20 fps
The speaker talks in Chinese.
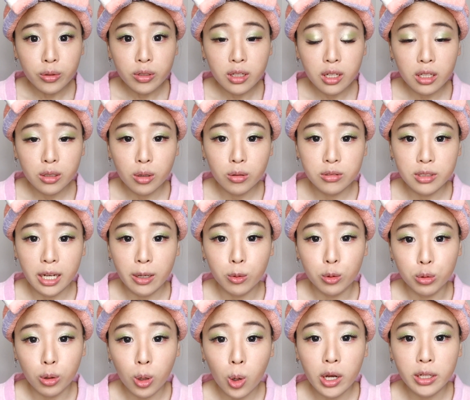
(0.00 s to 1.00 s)
过呢，通常
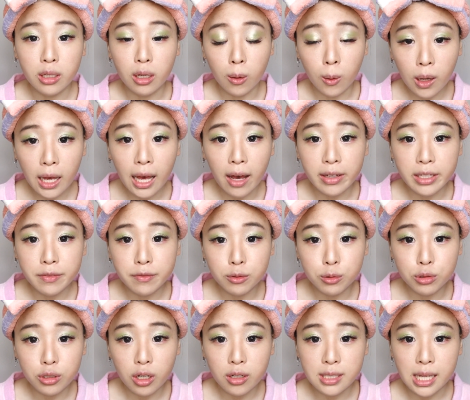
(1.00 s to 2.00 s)
我都会等换好衣
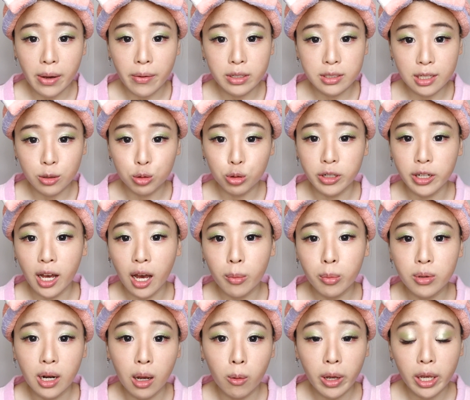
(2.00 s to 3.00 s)
服之后才会上唇膏，
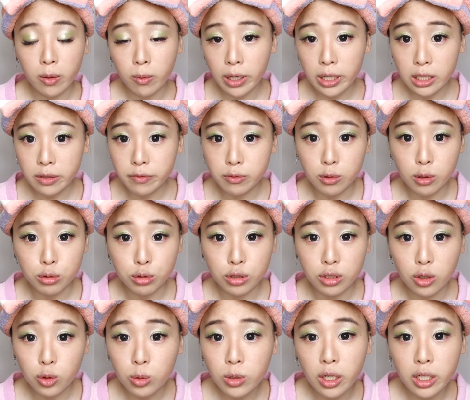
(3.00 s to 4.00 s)
不然万一换衣服的
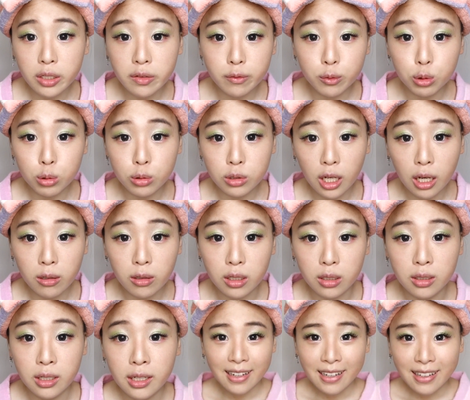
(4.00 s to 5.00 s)
时候弄到衣服就糟
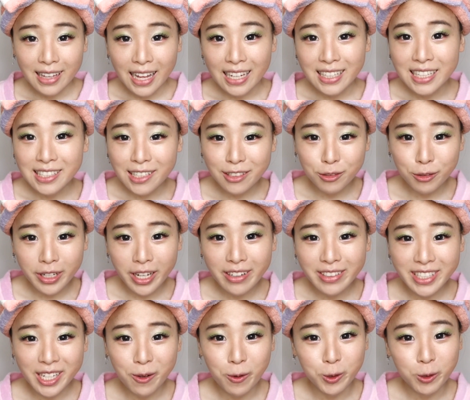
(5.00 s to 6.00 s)
了。那在上唇膏
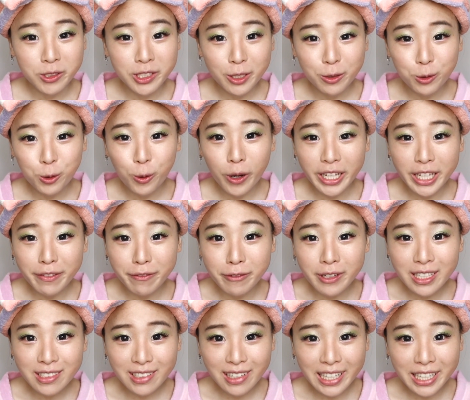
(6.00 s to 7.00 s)
前，我就先去换衣服
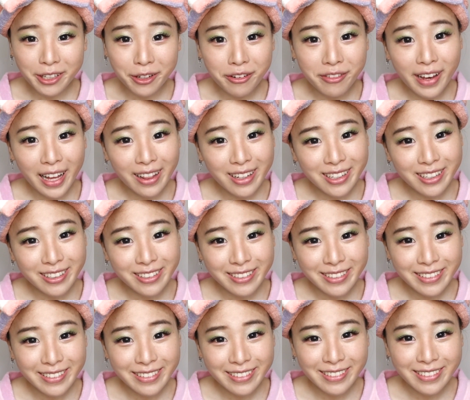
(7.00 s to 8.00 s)
跟整理头发喽。
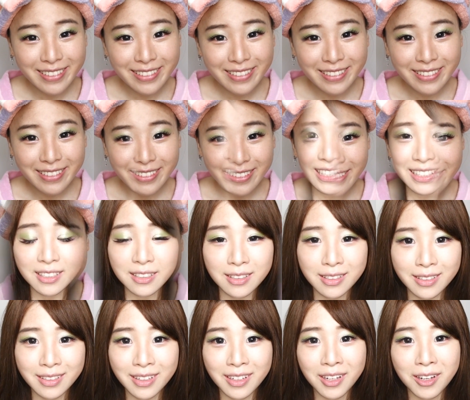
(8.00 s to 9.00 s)

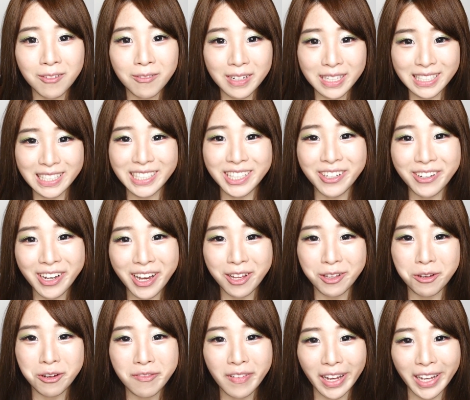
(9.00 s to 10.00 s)
我已经弄
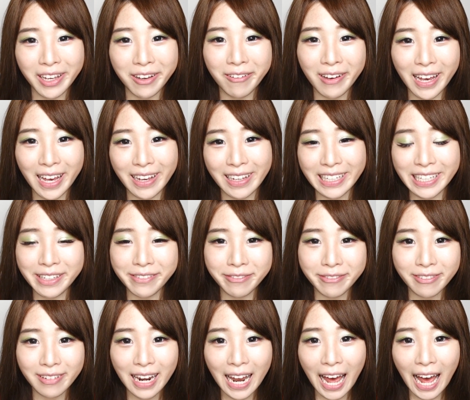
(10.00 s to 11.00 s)
好头发跟换好衣
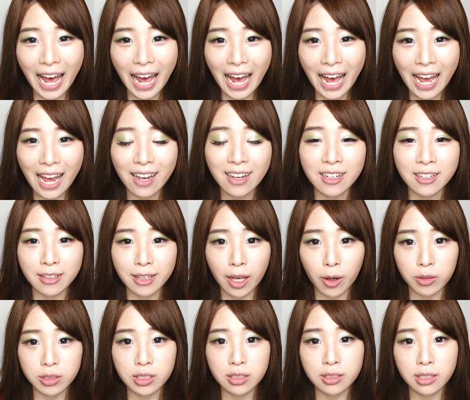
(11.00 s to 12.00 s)
服啦，
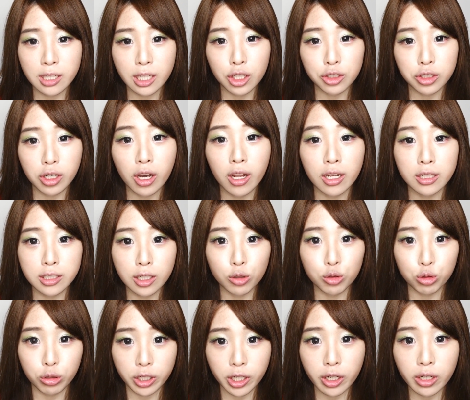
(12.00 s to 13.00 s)
那我现在呢就要来
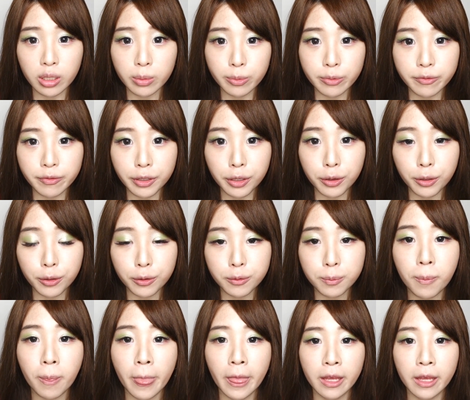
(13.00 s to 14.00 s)
上唇膏的部分
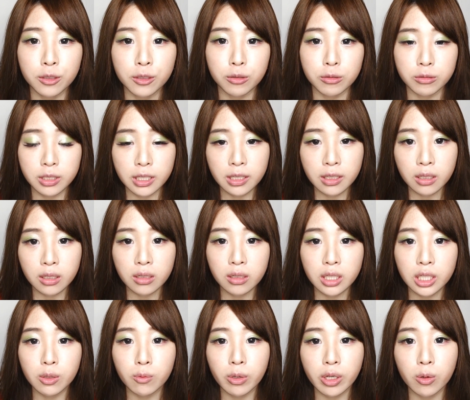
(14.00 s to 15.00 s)
喽。首先呢，
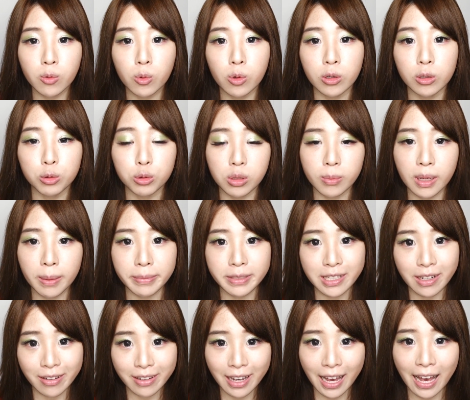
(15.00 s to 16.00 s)
因为我嘴巴比
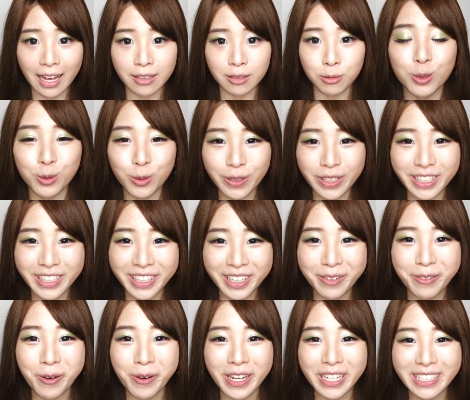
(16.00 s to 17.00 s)
较干，所以
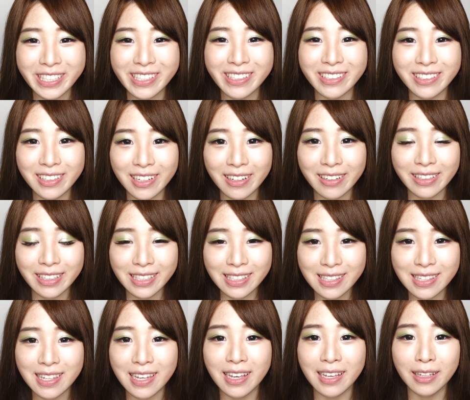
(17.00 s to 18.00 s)
呢，我会先上一
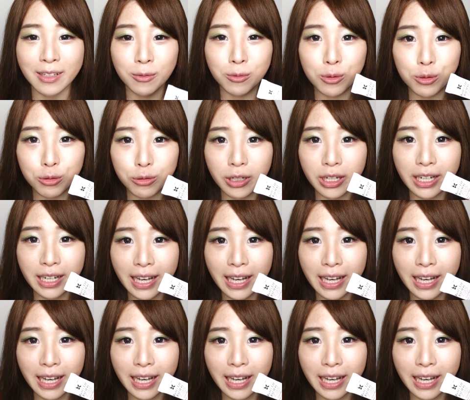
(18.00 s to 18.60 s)
层护唇